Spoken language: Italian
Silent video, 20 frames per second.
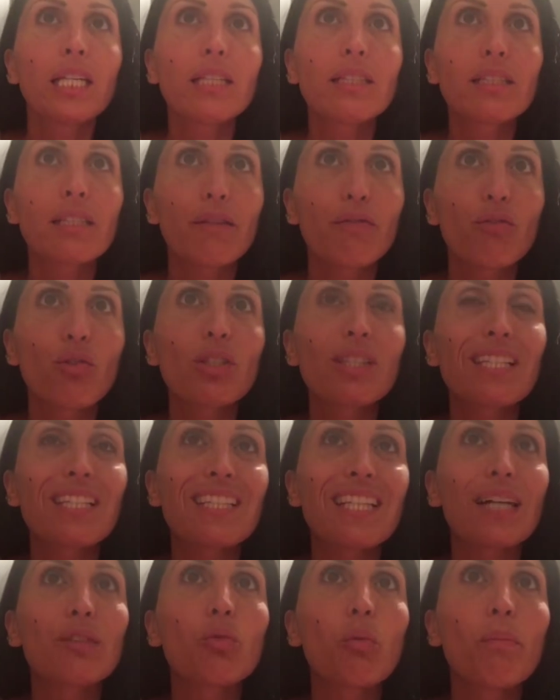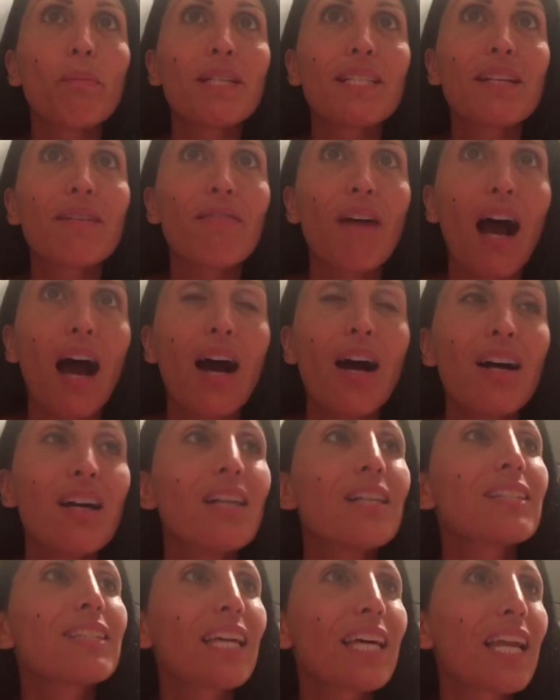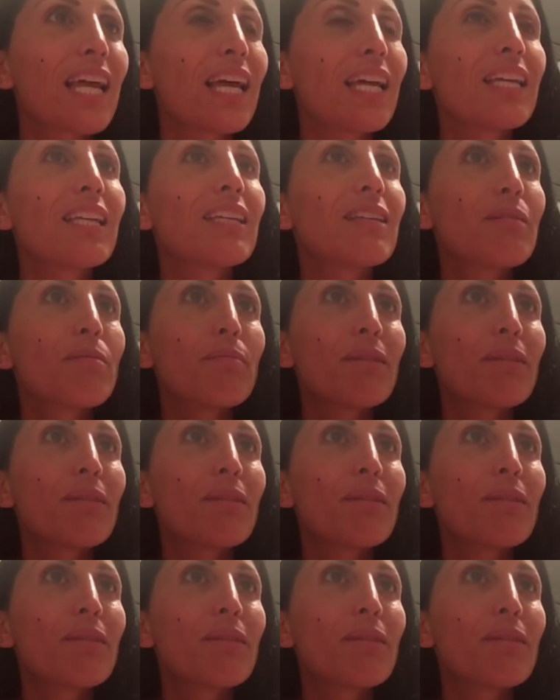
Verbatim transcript: se fosse stato un mese fa sarei,